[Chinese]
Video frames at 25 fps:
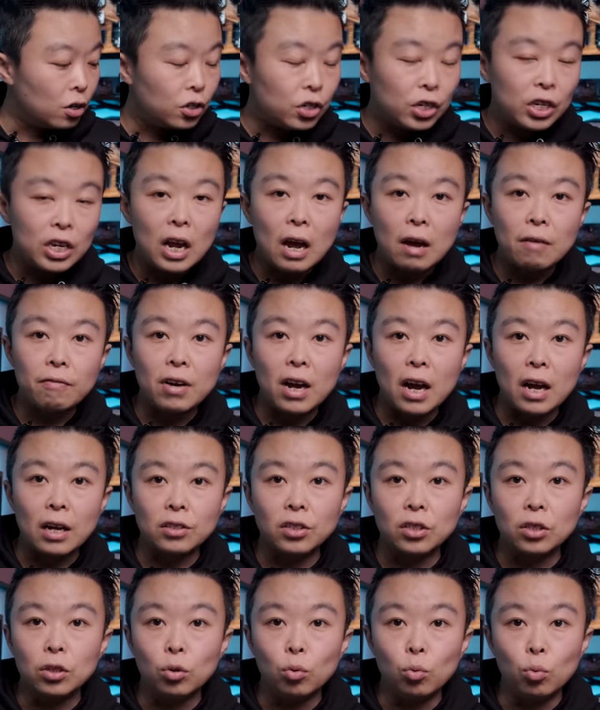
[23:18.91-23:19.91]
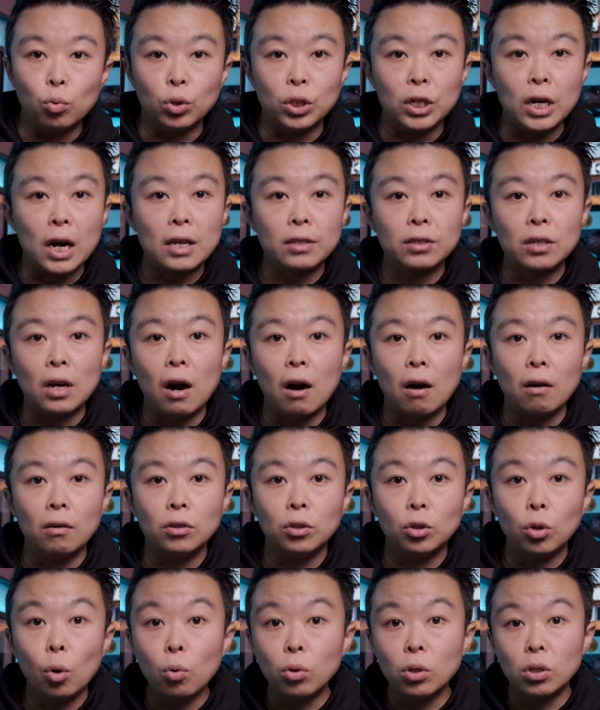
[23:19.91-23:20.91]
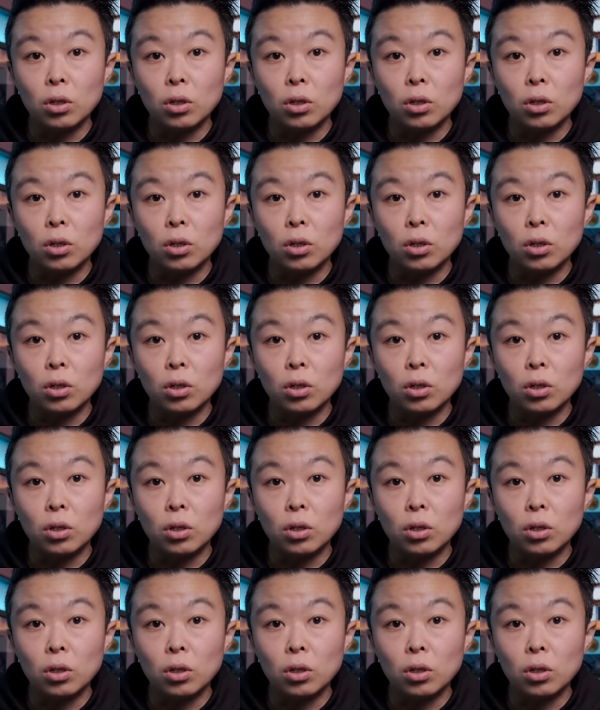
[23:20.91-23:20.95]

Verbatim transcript: GFX 50S2 都